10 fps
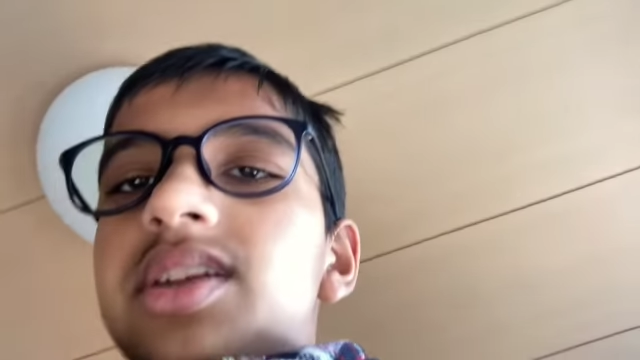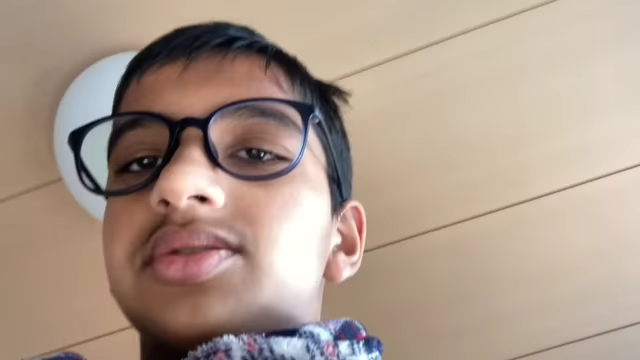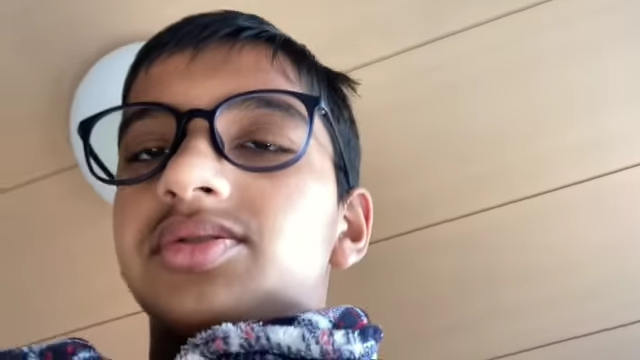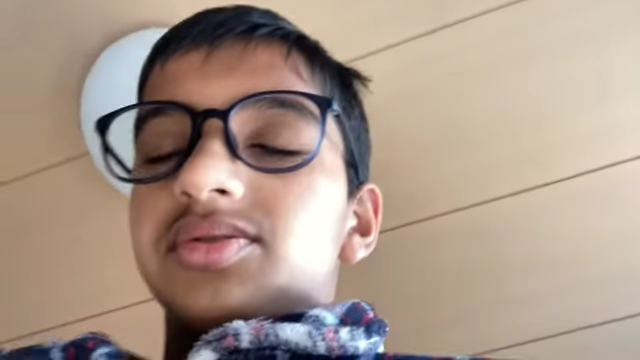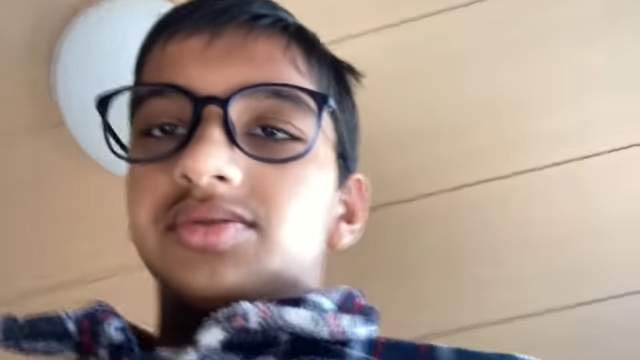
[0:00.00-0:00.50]

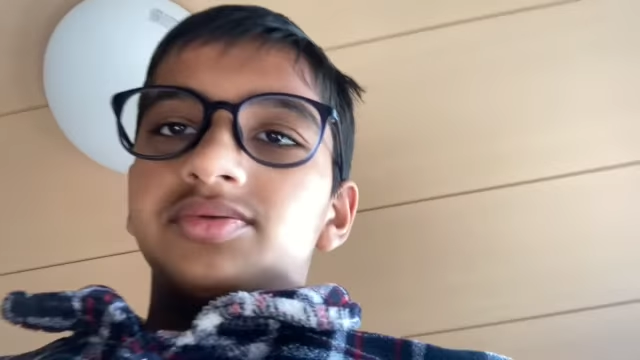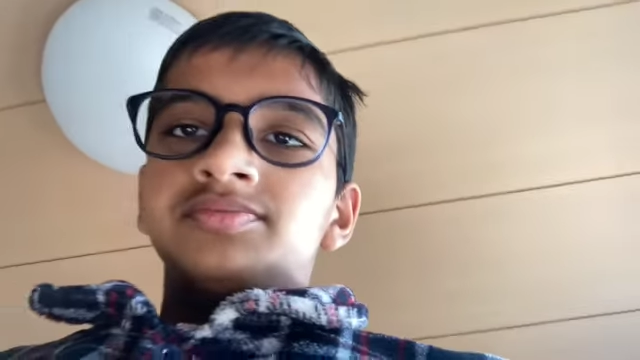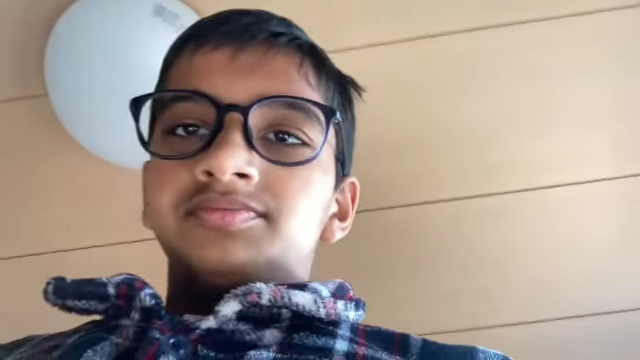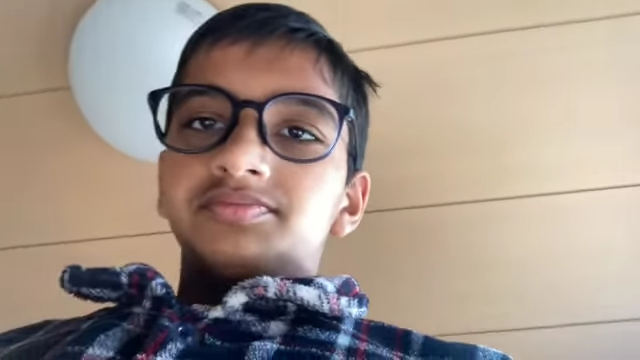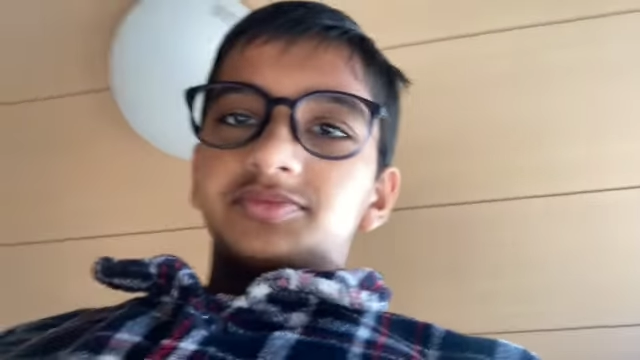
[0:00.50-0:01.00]
तो
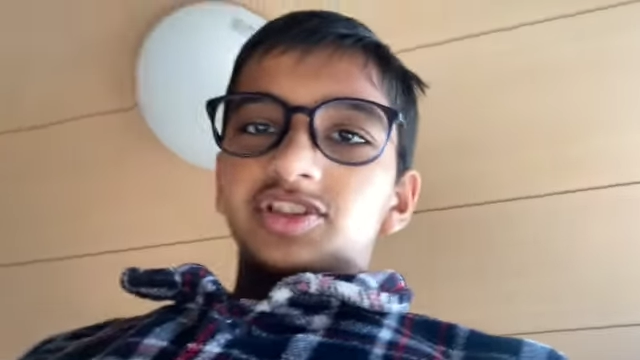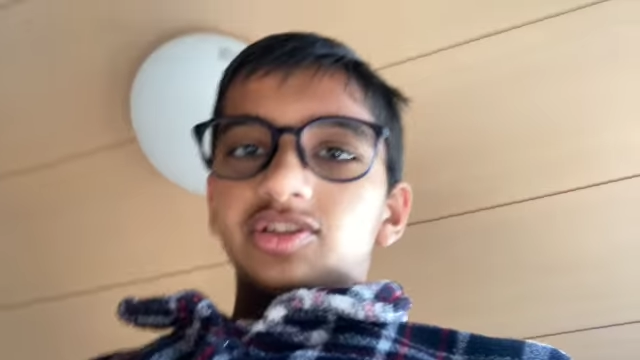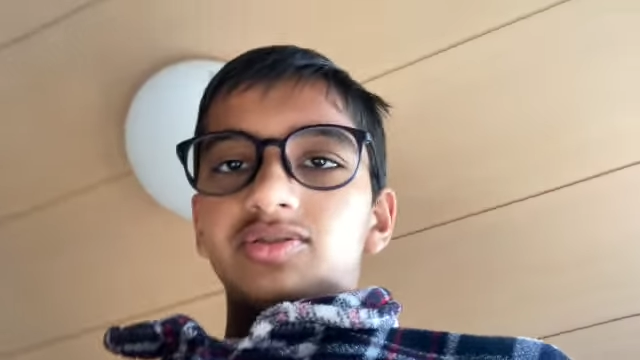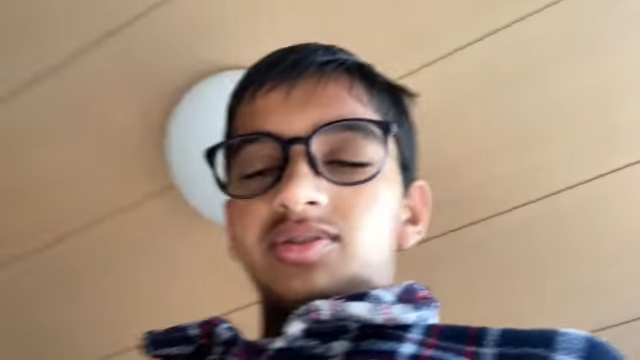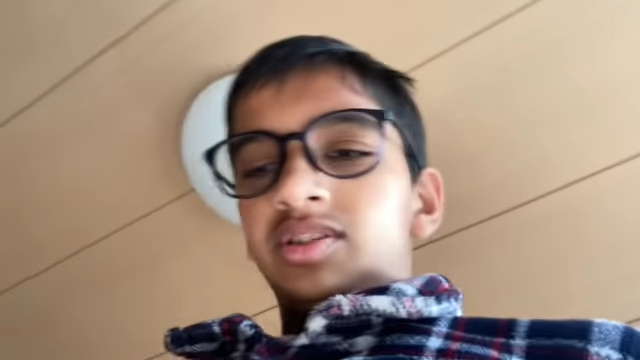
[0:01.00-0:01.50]

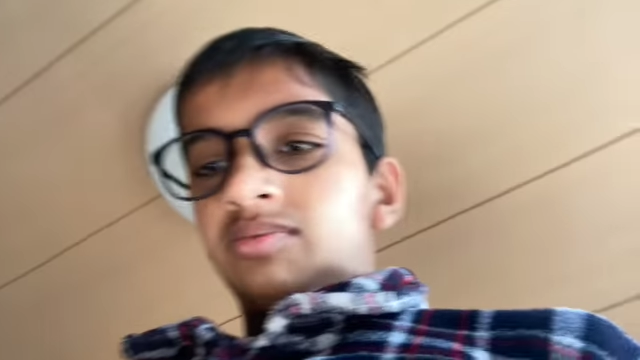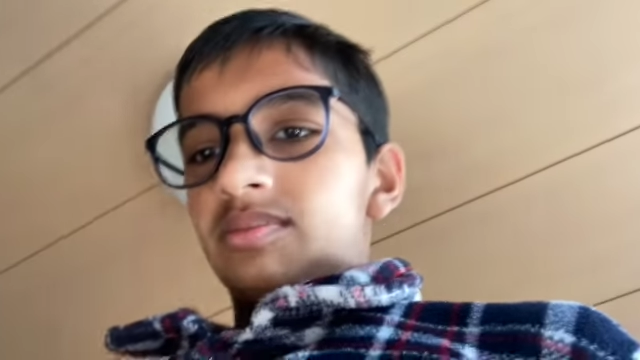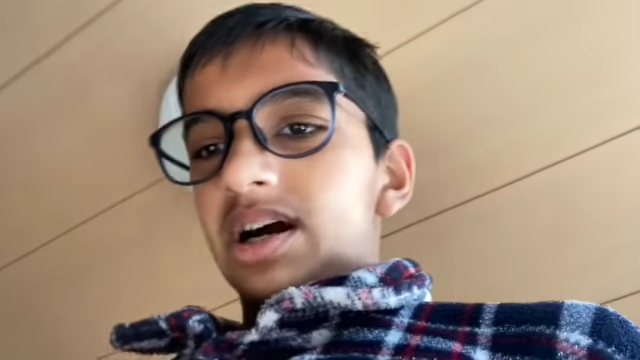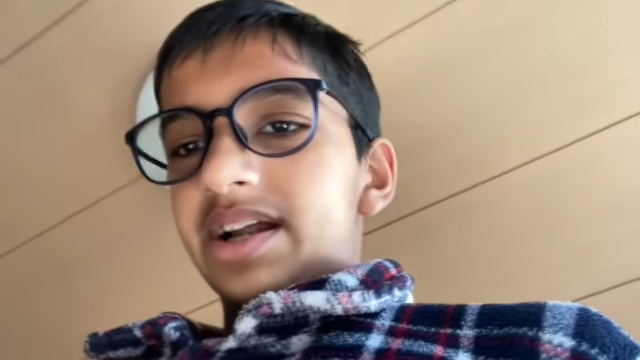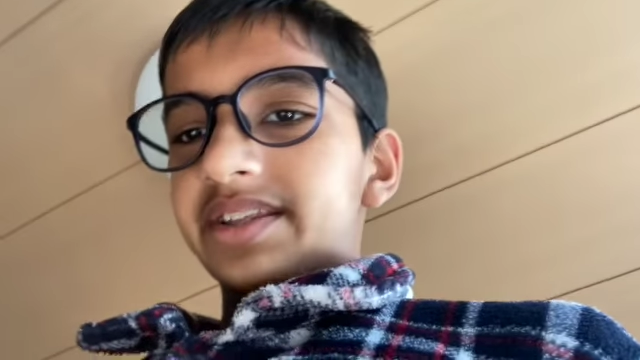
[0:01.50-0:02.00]
चलो
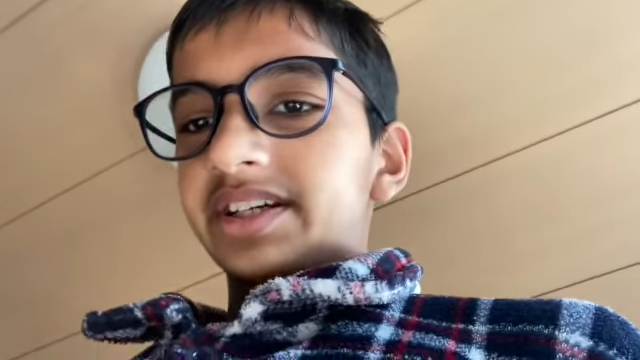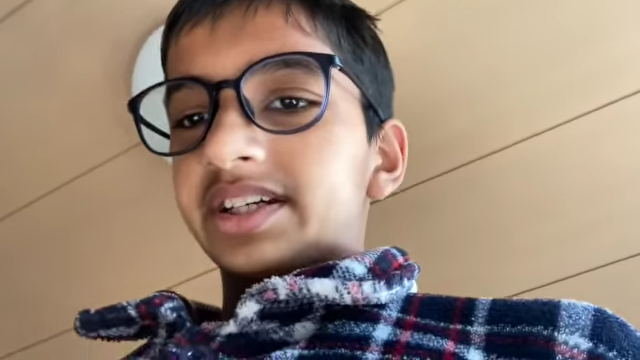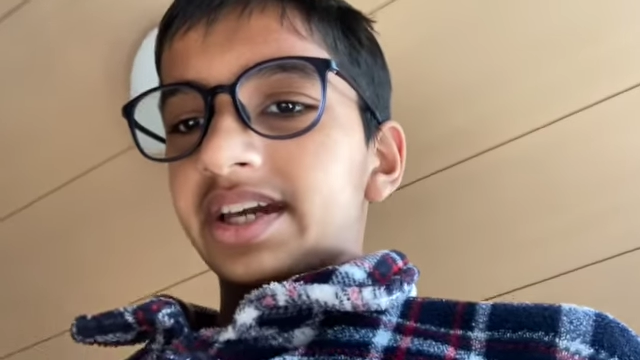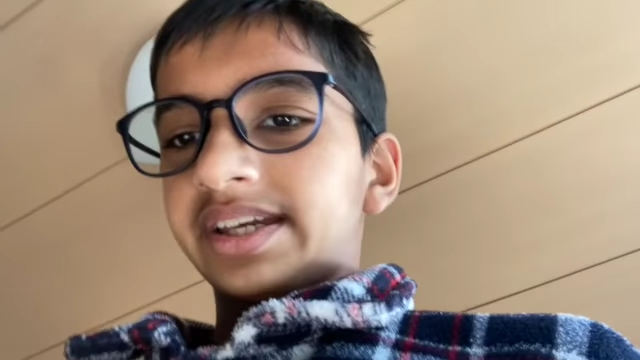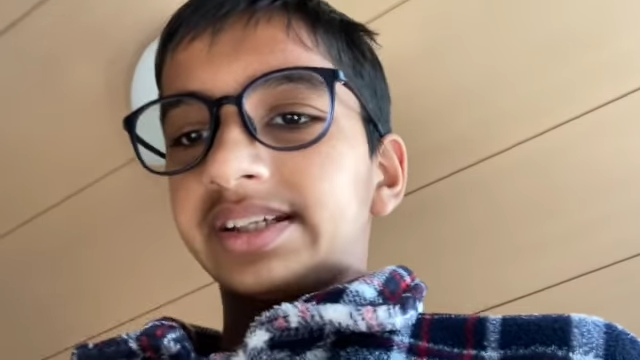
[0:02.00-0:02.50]
बाहर
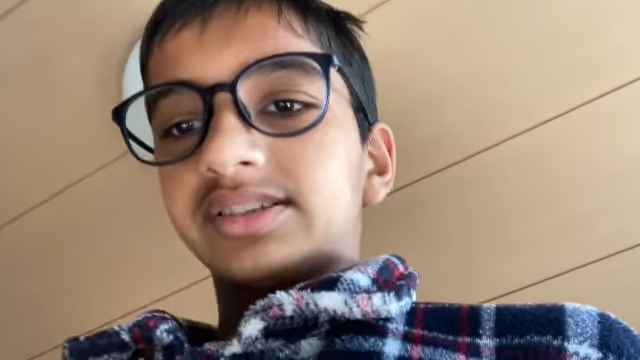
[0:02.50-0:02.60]
जाके आएंगे